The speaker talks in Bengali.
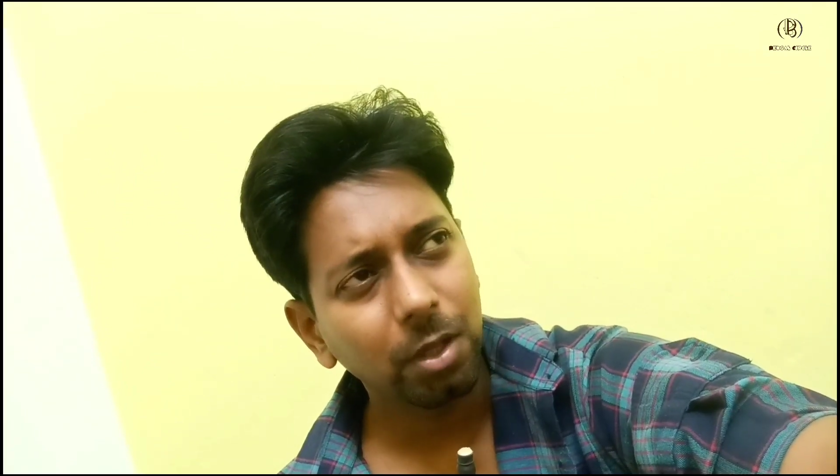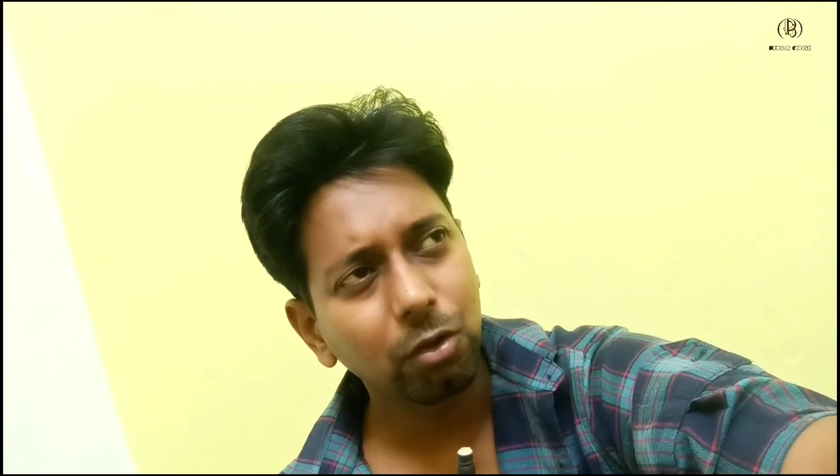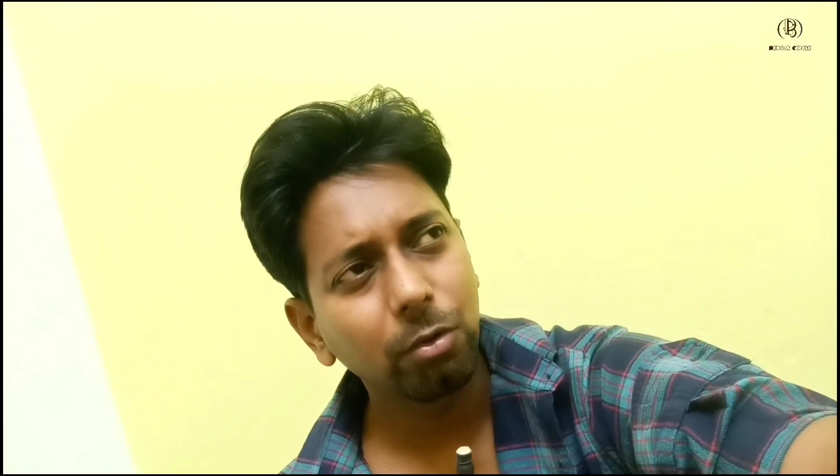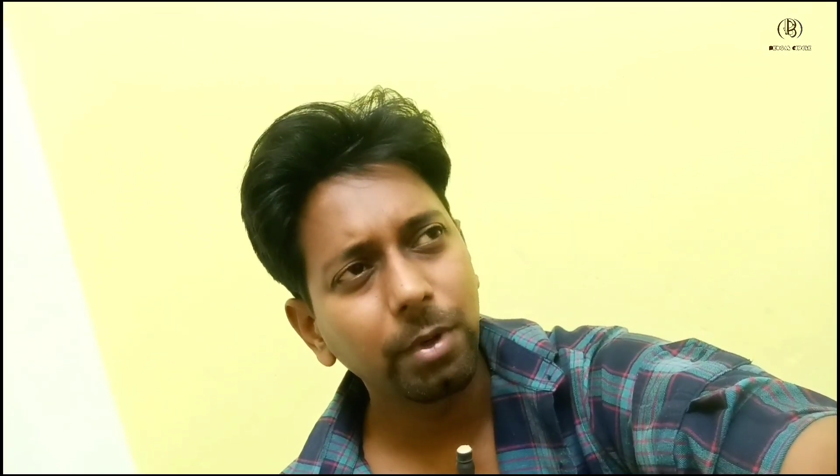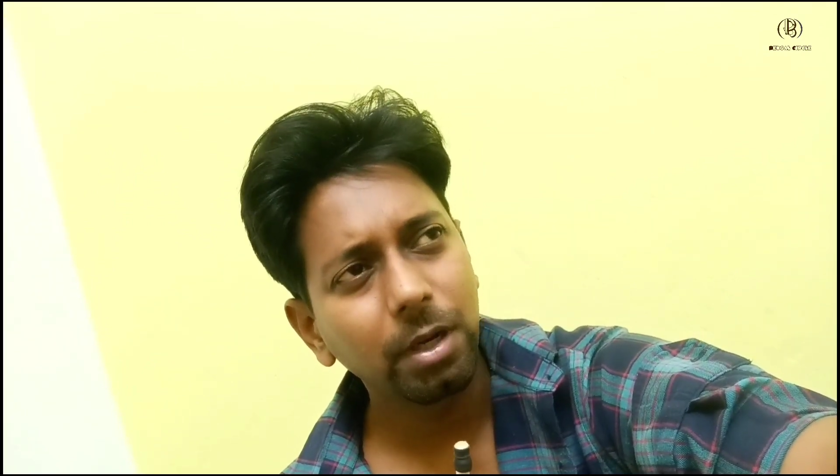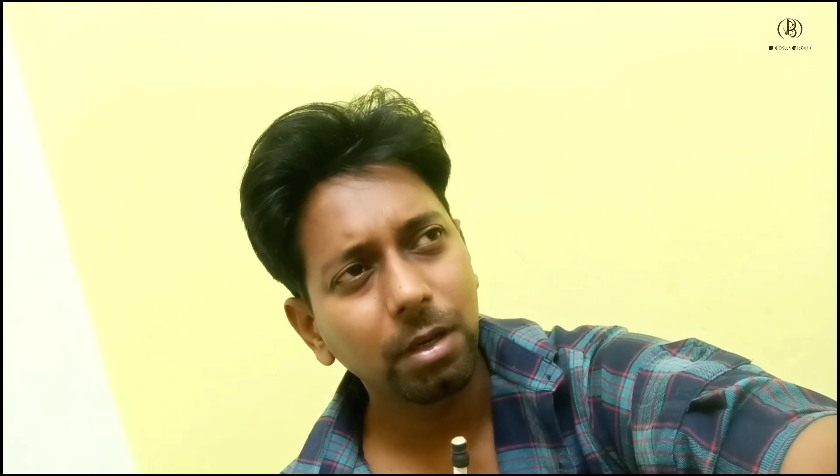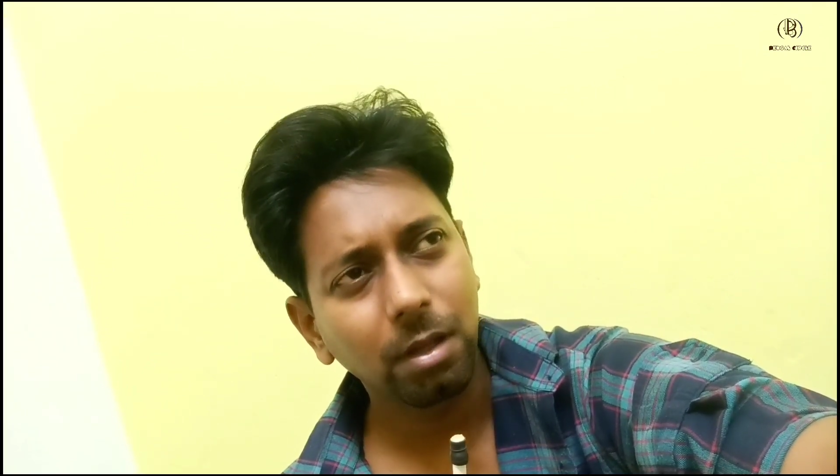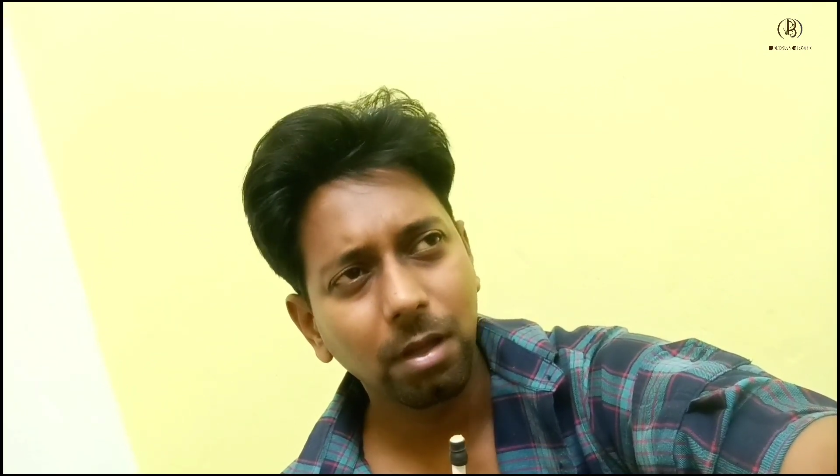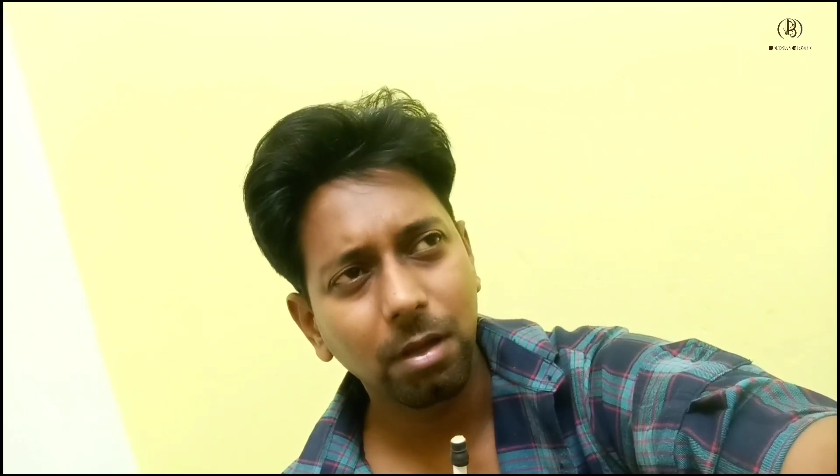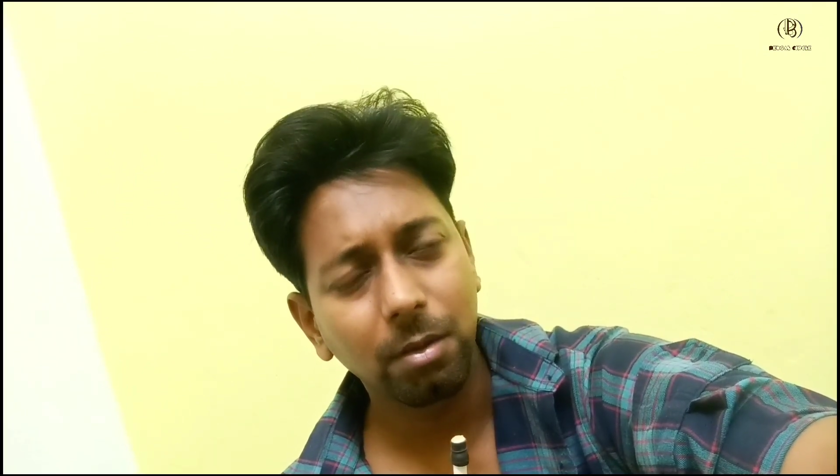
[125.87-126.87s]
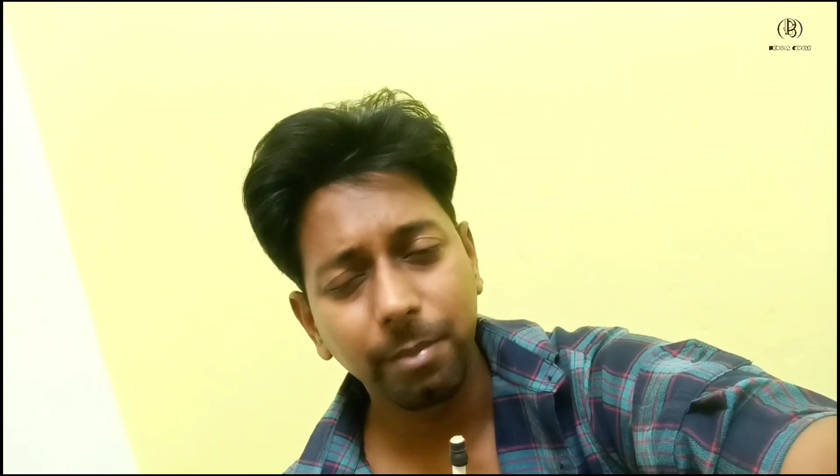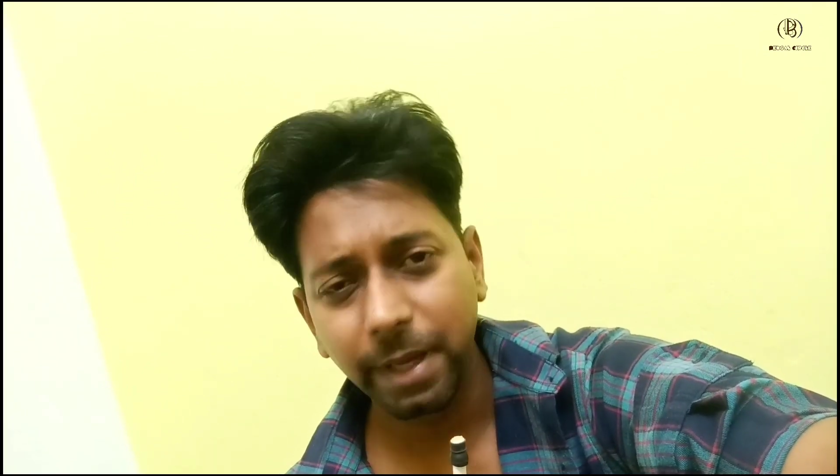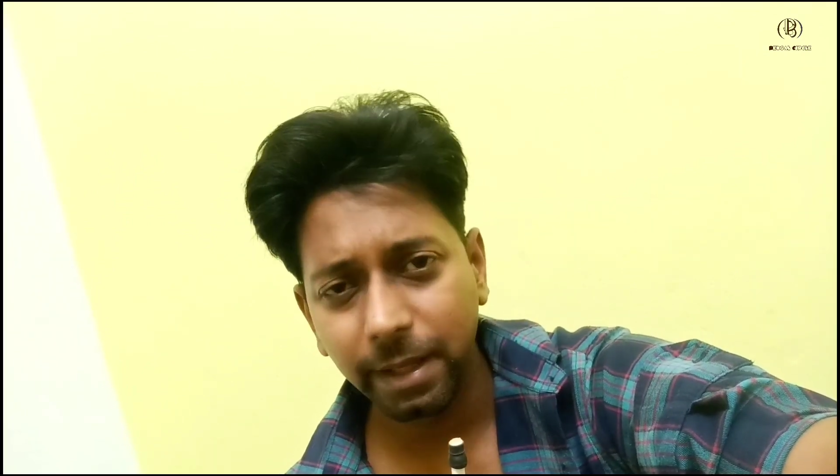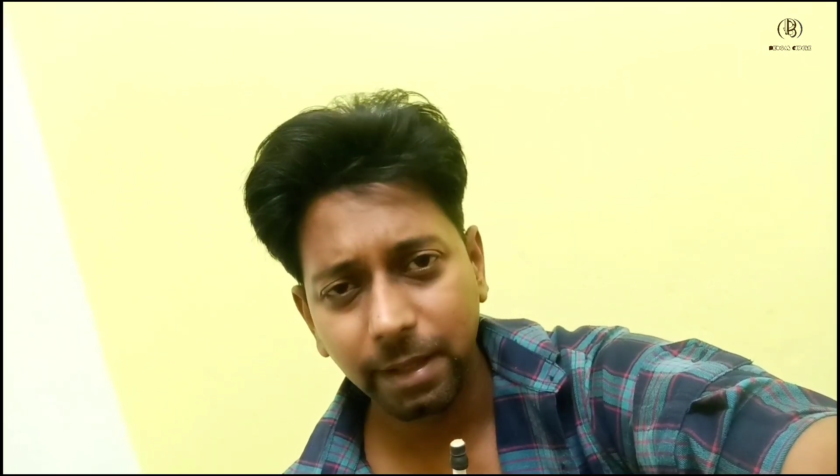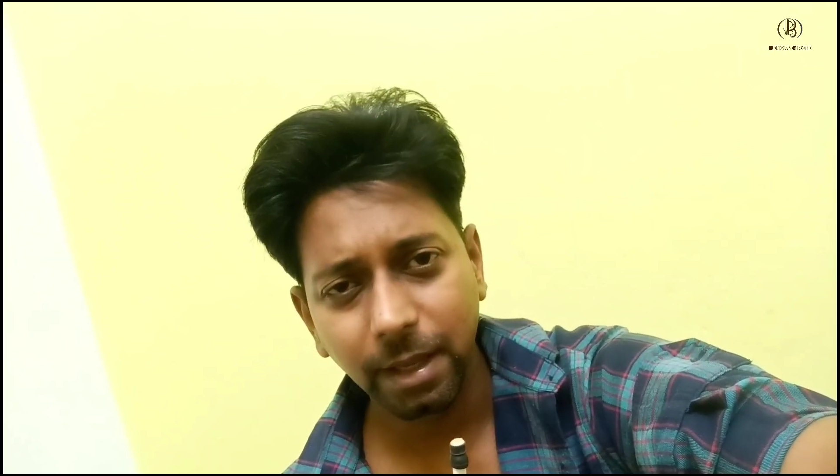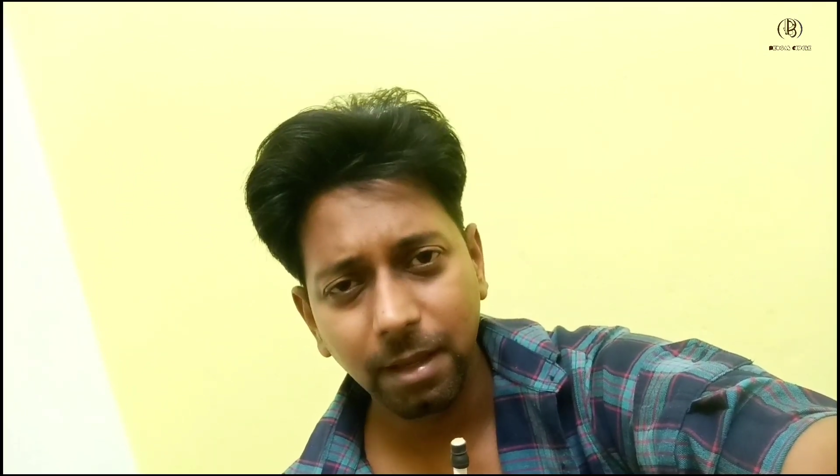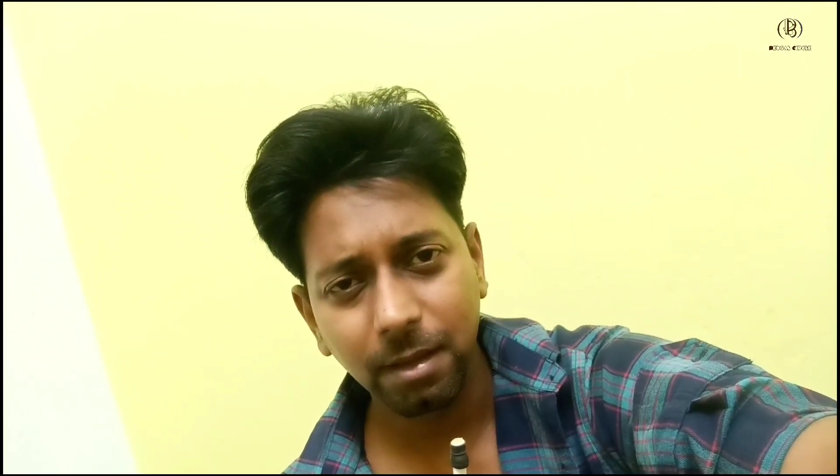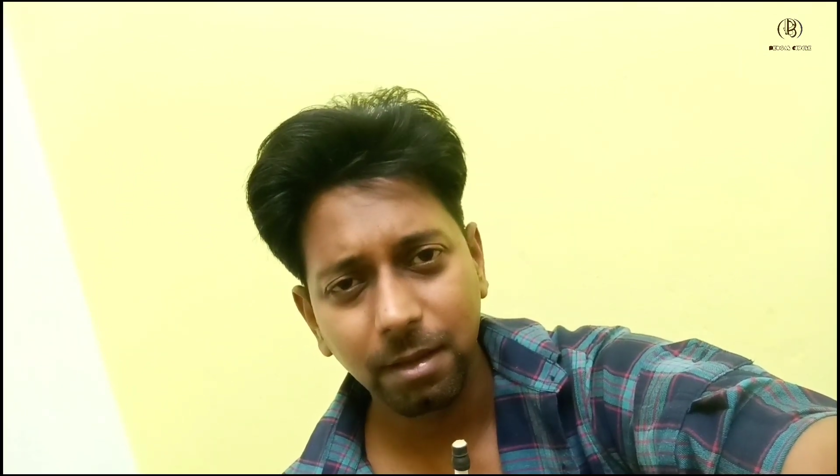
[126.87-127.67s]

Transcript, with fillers: বান্ধবীর বিয়েতে